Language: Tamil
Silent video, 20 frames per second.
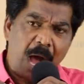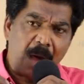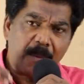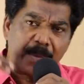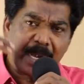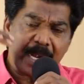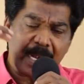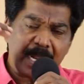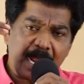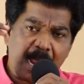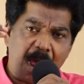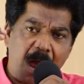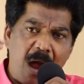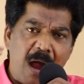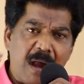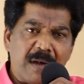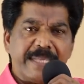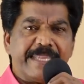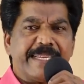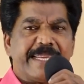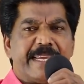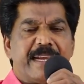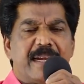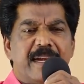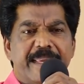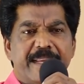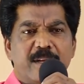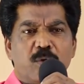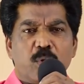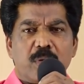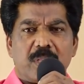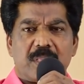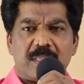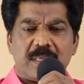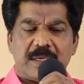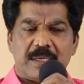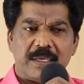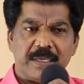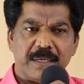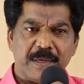அவர்கள் காணிக்கைகளை
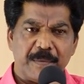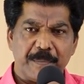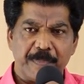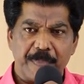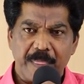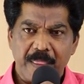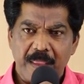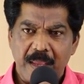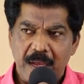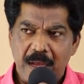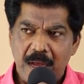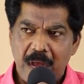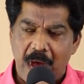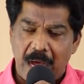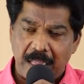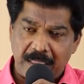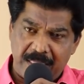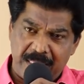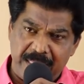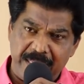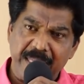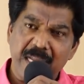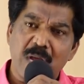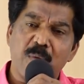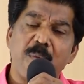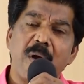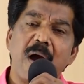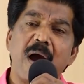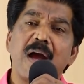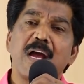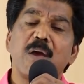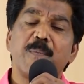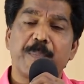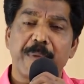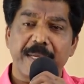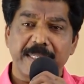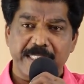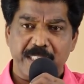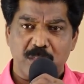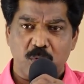குறித்து அதிகமாக
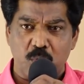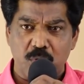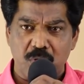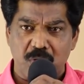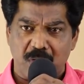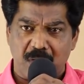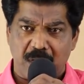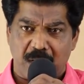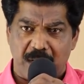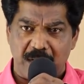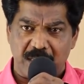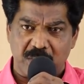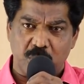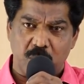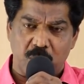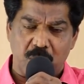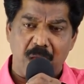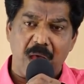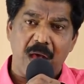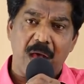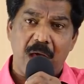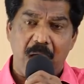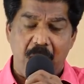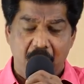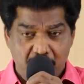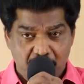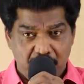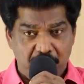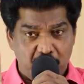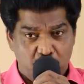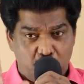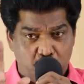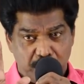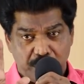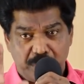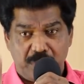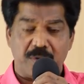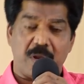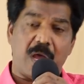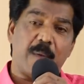பேசி கொண்டிருக்கிறாள்னு சொன்னால் அவங்கள
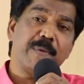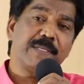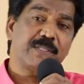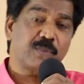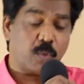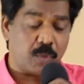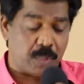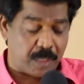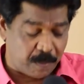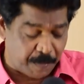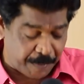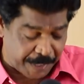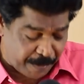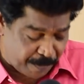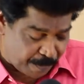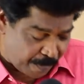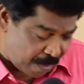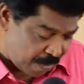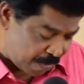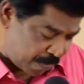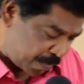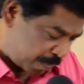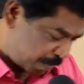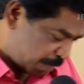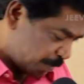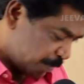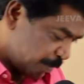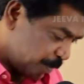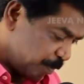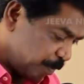கொஞ்சம் நாம் சோதனை பண்ணி பார்க்கணும்